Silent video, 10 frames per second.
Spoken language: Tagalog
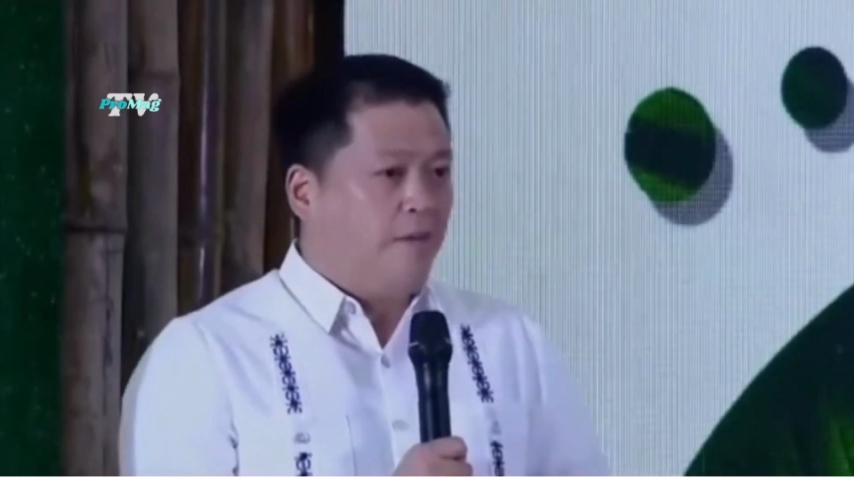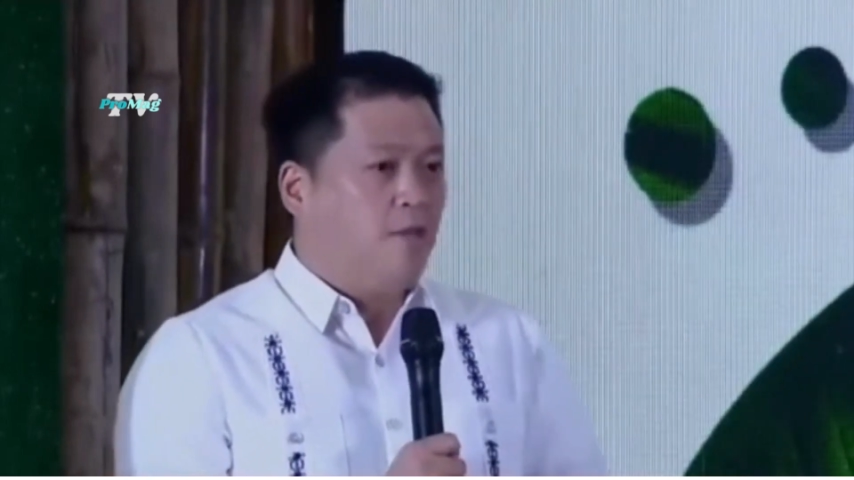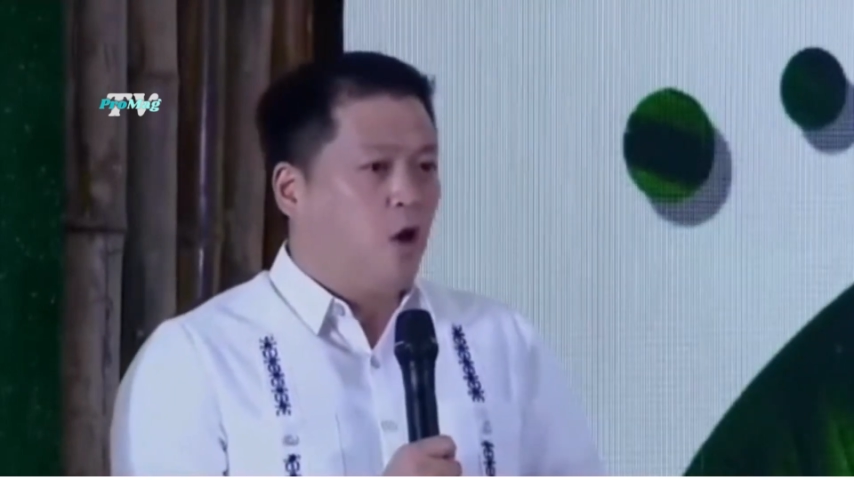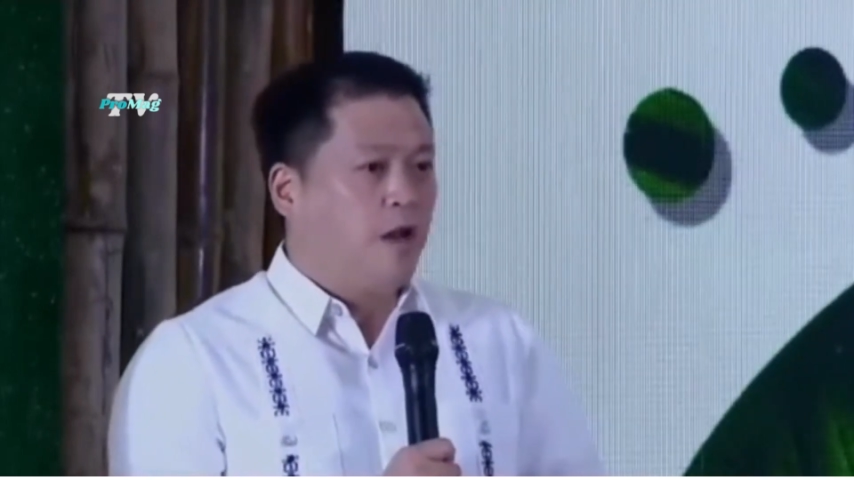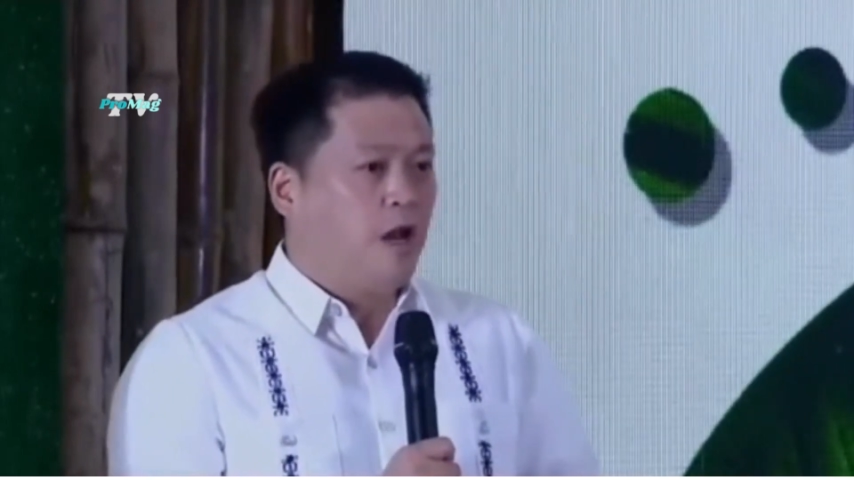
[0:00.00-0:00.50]

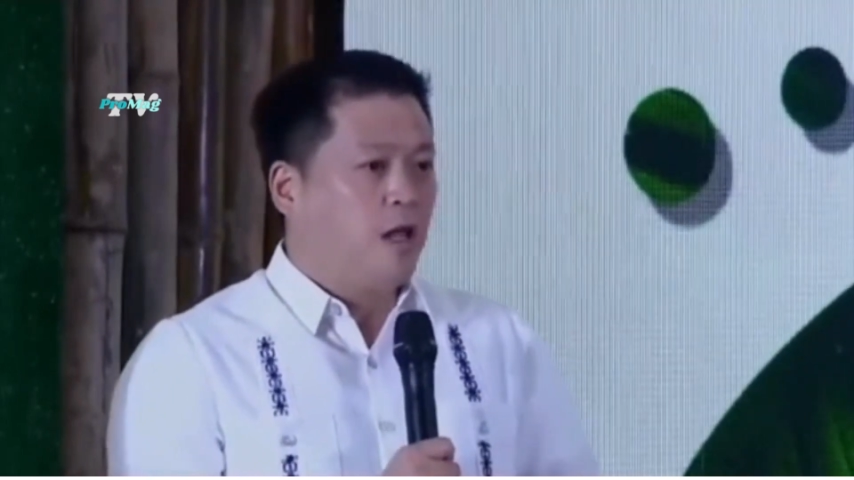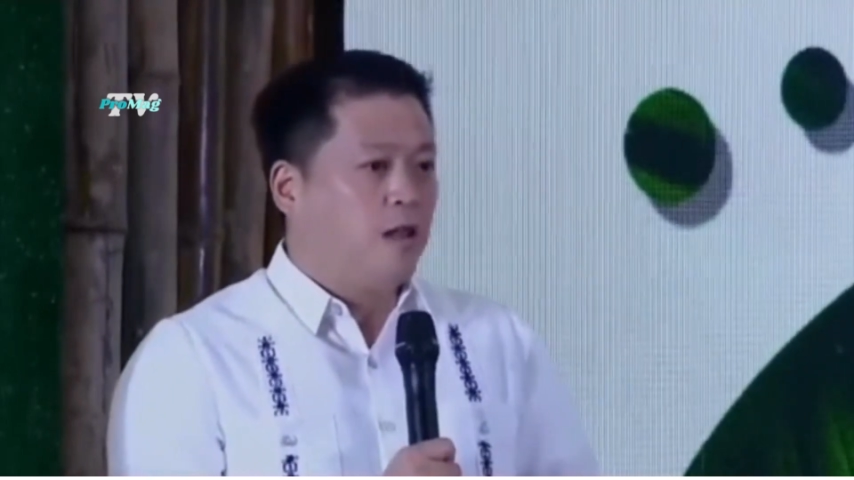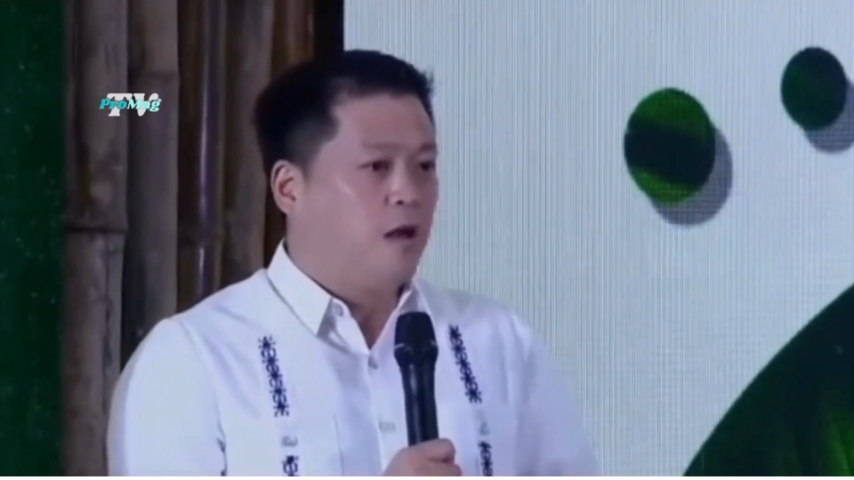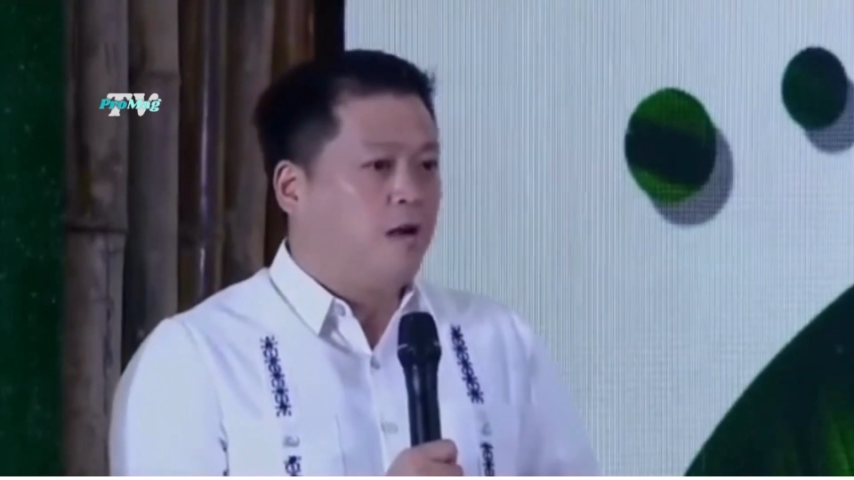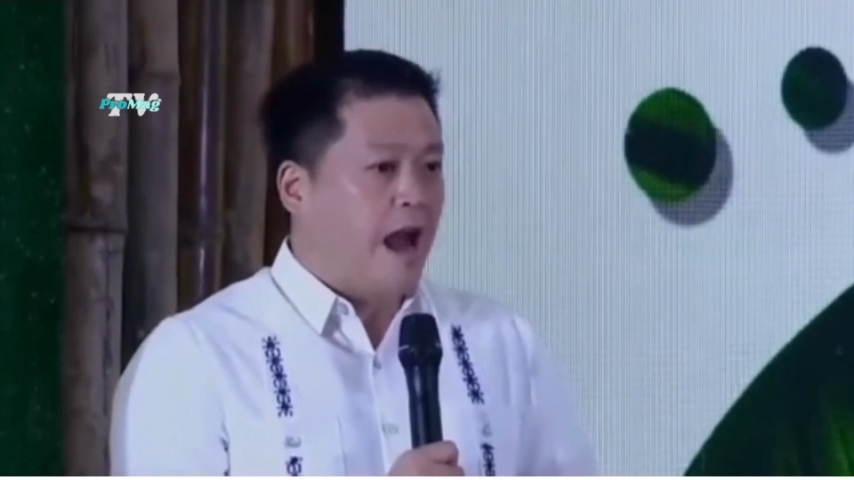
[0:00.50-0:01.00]
give you
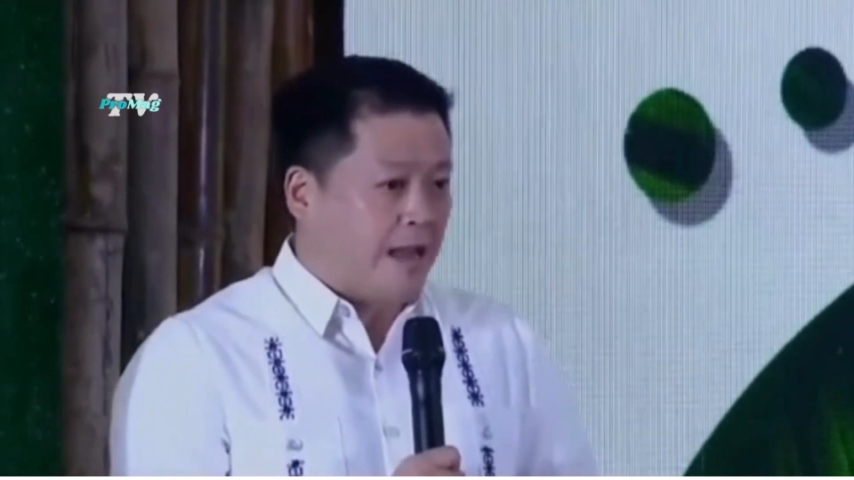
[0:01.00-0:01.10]
another